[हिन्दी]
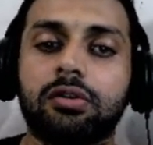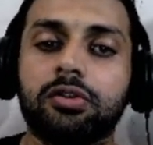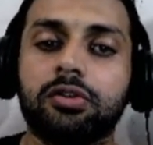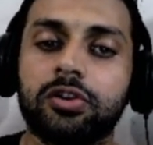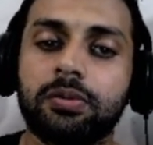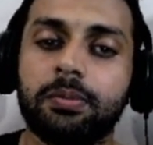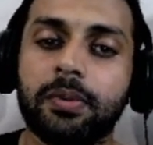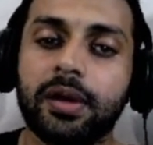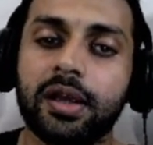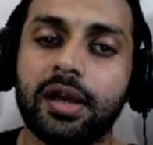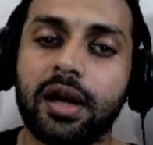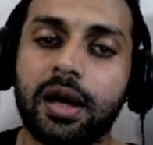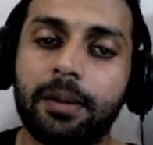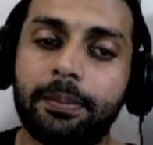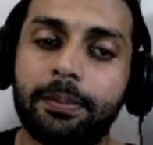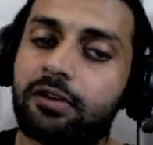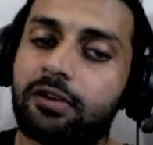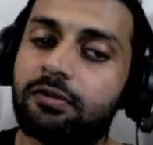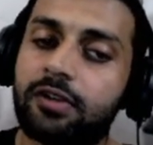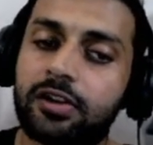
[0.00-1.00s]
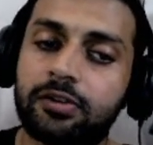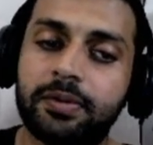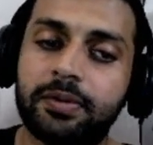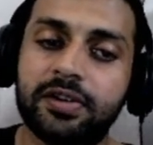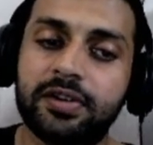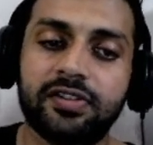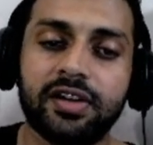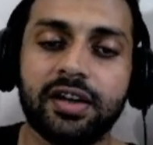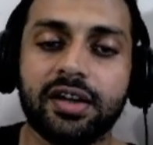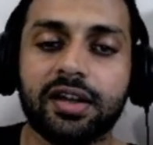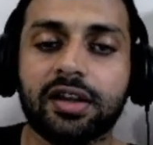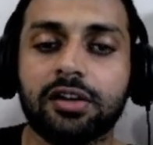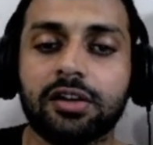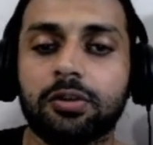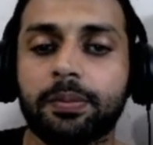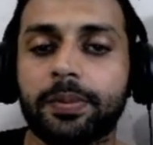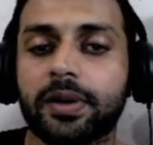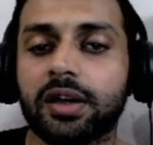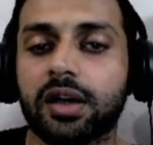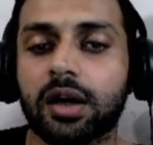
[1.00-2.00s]
उसमें आप इन्वेस्टमेंट्स करेंगे तो
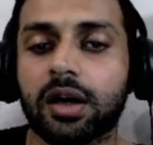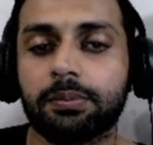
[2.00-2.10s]
फिर